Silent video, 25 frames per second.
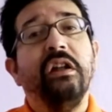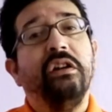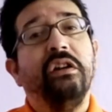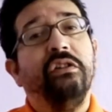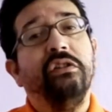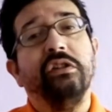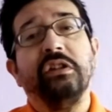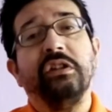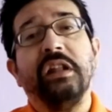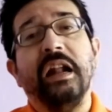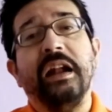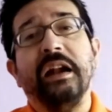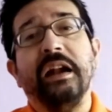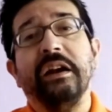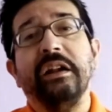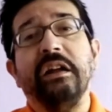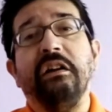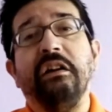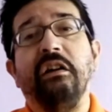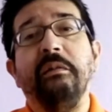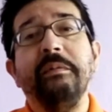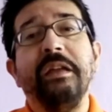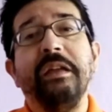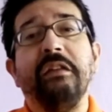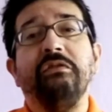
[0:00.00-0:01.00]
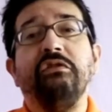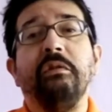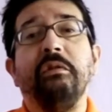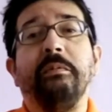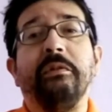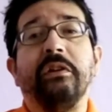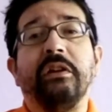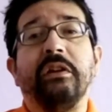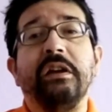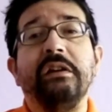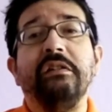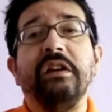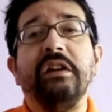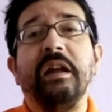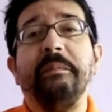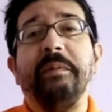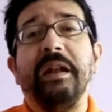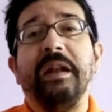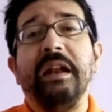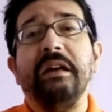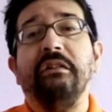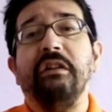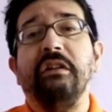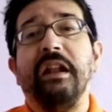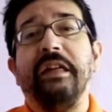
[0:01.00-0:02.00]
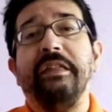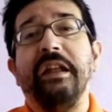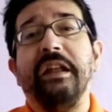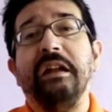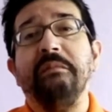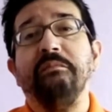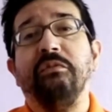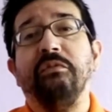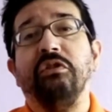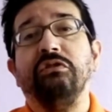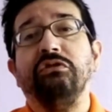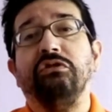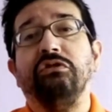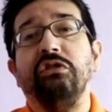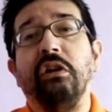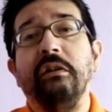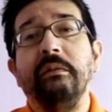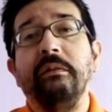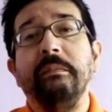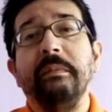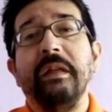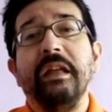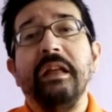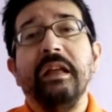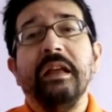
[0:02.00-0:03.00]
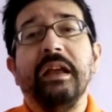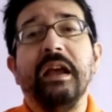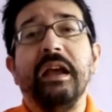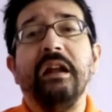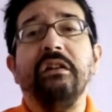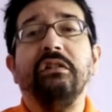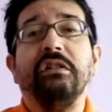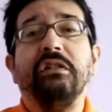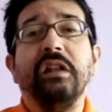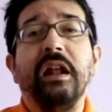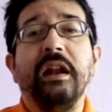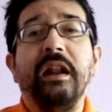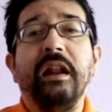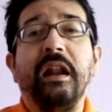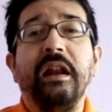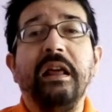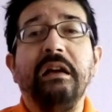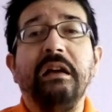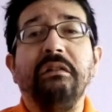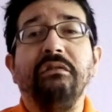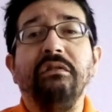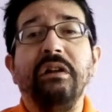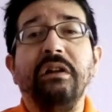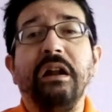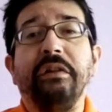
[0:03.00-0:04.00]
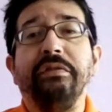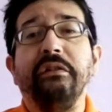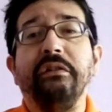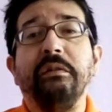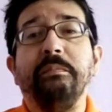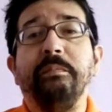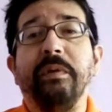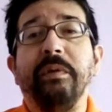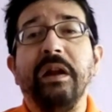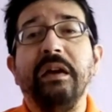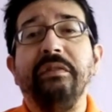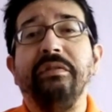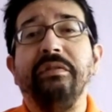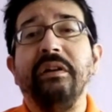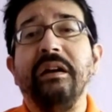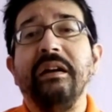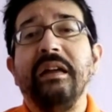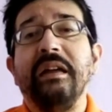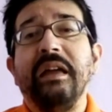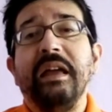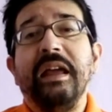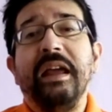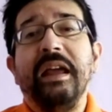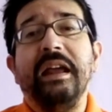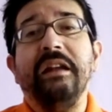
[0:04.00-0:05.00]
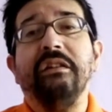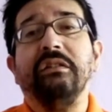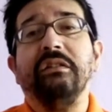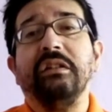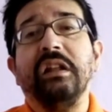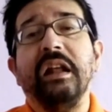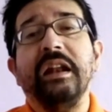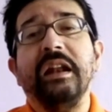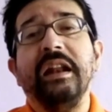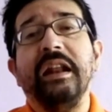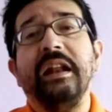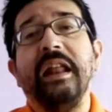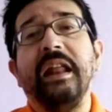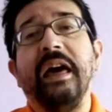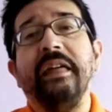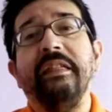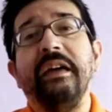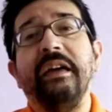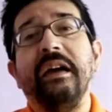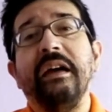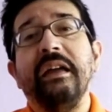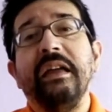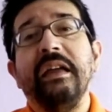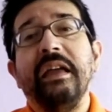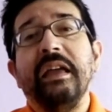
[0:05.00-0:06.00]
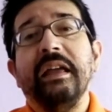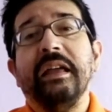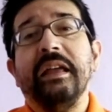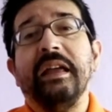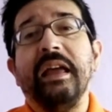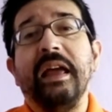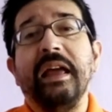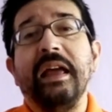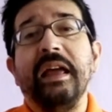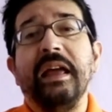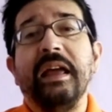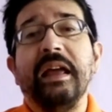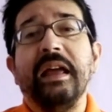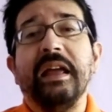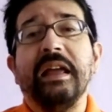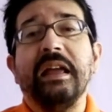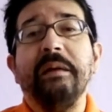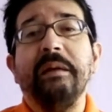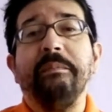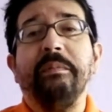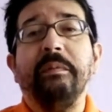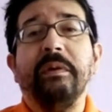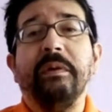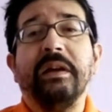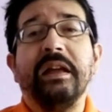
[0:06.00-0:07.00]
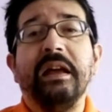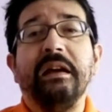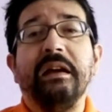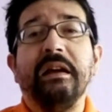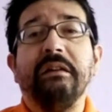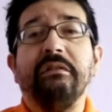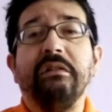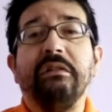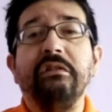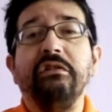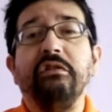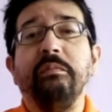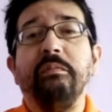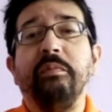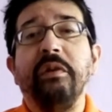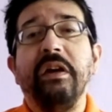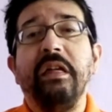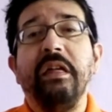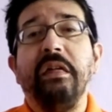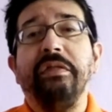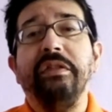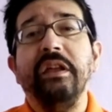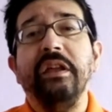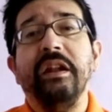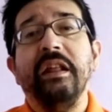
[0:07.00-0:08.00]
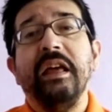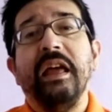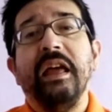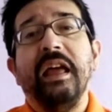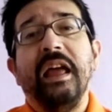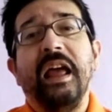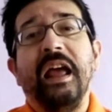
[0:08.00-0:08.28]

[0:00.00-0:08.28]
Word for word: no te la recomiendo porque es una película del montón que no tiene ninguna sorpresa y no tiene nada que, que, que, uno puede decir,